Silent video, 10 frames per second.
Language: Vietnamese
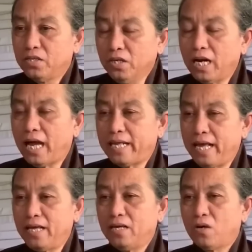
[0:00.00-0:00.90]
chưa là
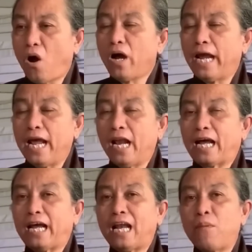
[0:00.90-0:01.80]
gì có nghĩa
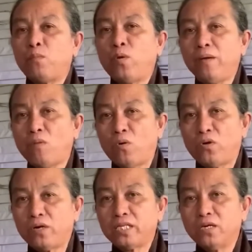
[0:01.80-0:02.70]
là cái năm quý mùi
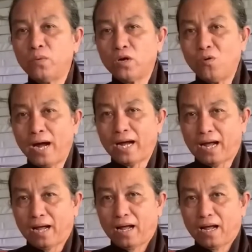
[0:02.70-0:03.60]
đó chưa quý cô bác
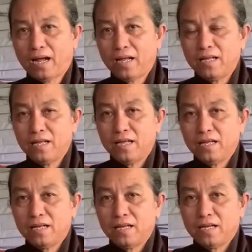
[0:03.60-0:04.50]
à
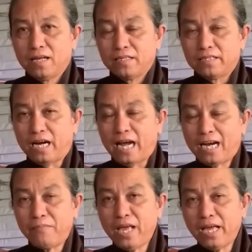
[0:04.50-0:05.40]
trời
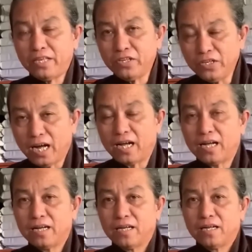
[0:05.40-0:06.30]
hạ năm giới chưa
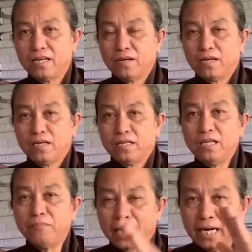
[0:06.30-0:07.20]

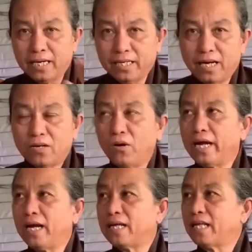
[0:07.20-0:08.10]
nhưng mà nữa có
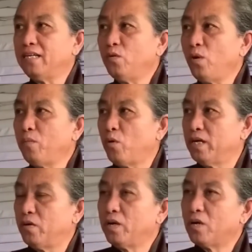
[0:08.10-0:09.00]
nghĩa là tính quý mùi
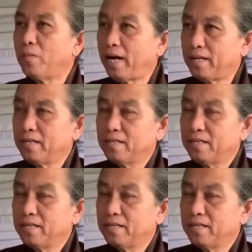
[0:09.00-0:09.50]
nữa quý cô bác